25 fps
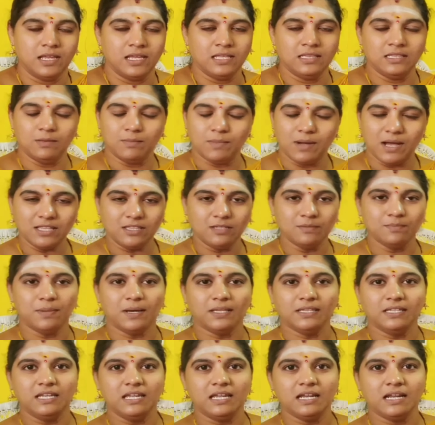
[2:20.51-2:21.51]
இந்த மாதம்
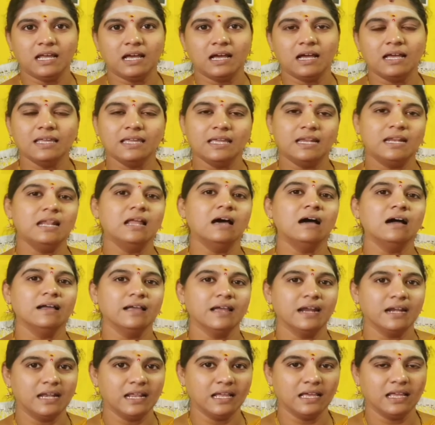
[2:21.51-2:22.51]
பார்த்துட்டிங்கன்னா எல்லா
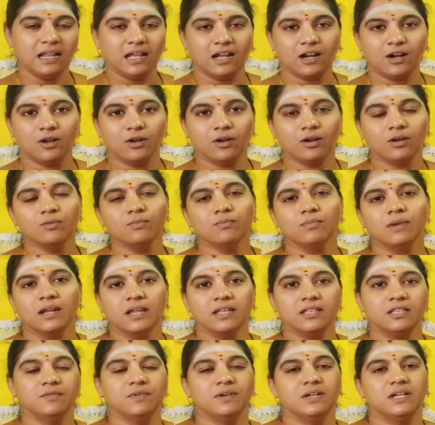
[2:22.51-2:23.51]
கெட்ட கிரகங்களும்
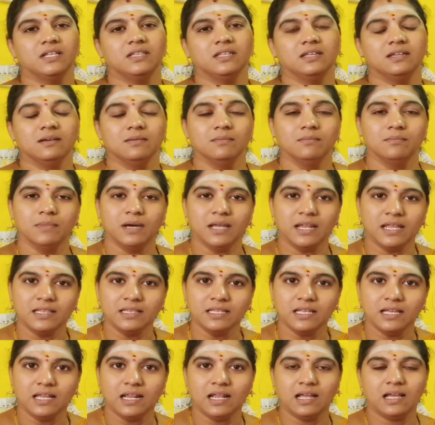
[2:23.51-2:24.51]
மறைந்து விட்டது
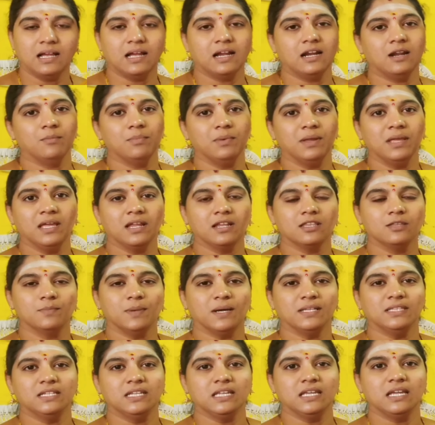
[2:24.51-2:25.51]
மறைந்த கிரகங்கள் அப்படிங்கிறது
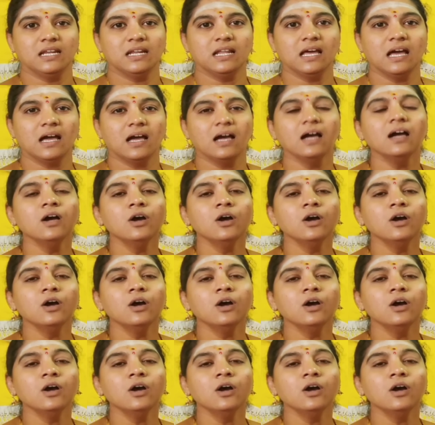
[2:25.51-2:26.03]
பார்த்துட்டிங்கன்னா